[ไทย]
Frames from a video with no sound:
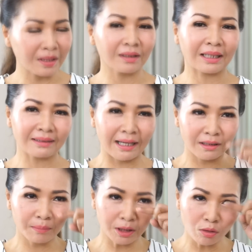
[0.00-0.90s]
หนังตา
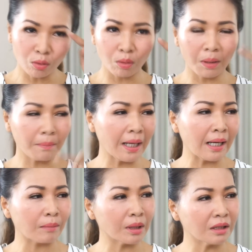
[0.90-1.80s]
เนี่ยมันตกลงมา
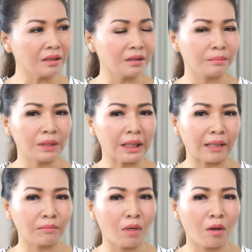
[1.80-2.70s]
มาก มันก็เลยมี
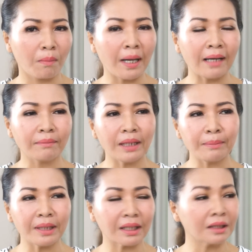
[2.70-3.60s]
การมองภาพได้
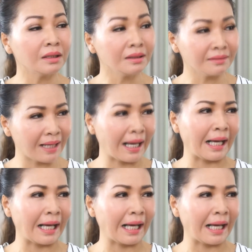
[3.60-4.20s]
เพียงครึ่งตา